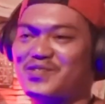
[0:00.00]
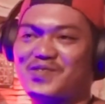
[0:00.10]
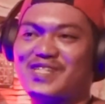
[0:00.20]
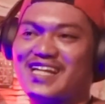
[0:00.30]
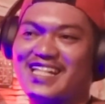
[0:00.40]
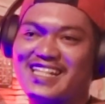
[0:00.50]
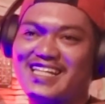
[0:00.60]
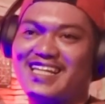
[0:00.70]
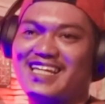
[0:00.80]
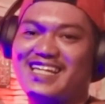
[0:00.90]
maksudnya
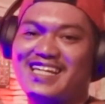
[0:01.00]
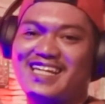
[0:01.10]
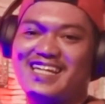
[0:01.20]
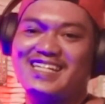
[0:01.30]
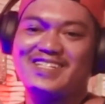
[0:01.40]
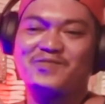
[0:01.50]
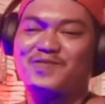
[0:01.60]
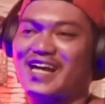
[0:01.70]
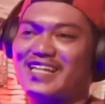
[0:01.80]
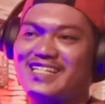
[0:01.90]
nanti
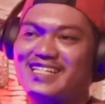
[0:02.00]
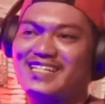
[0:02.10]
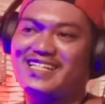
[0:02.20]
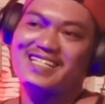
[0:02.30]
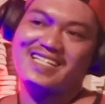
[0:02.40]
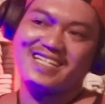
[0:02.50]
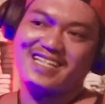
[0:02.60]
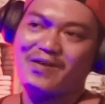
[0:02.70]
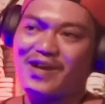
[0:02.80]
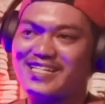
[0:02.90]
disukai
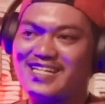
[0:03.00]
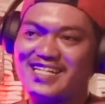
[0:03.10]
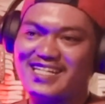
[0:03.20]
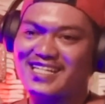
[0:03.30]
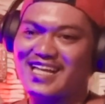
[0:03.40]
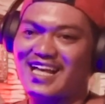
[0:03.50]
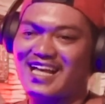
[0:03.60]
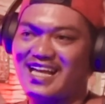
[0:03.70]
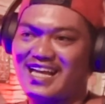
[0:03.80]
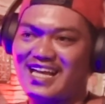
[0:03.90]
lawan jenis
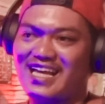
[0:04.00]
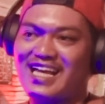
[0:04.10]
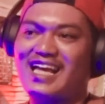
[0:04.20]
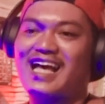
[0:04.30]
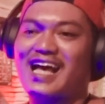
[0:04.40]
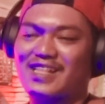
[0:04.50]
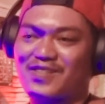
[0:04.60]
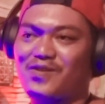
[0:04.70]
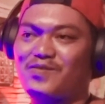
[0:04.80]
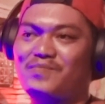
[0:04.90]

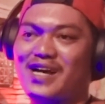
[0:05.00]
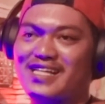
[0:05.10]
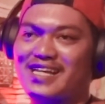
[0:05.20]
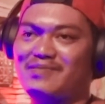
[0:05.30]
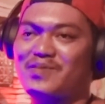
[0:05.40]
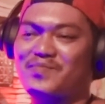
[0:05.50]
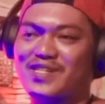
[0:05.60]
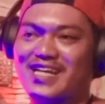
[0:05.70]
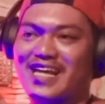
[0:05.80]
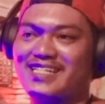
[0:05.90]
atau okay. banyak
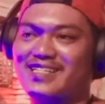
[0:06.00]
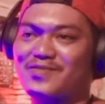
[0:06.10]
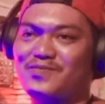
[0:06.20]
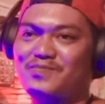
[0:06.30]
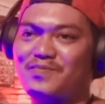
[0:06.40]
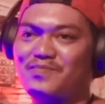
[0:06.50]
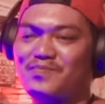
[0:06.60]
mempercayai itu